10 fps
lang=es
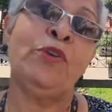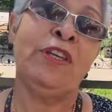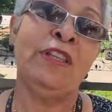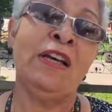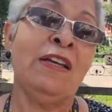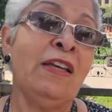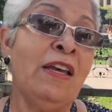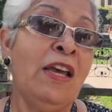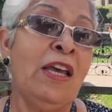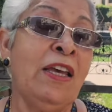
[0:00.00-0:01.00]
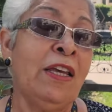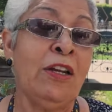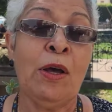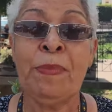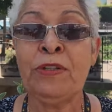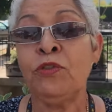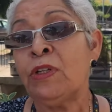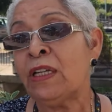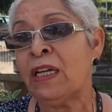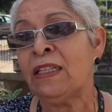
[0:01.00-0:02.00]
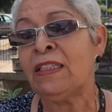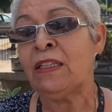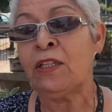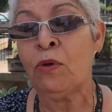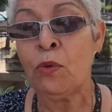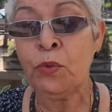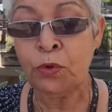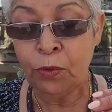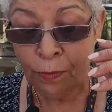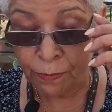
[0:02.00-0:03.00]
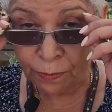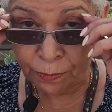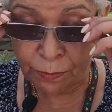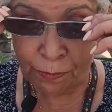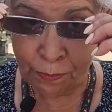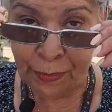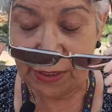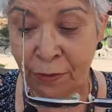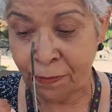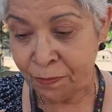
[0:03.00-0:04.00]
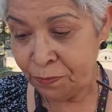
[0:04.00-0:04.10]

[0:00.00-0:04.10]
acogida. Eh, la persona que han atendido a uno, perdón.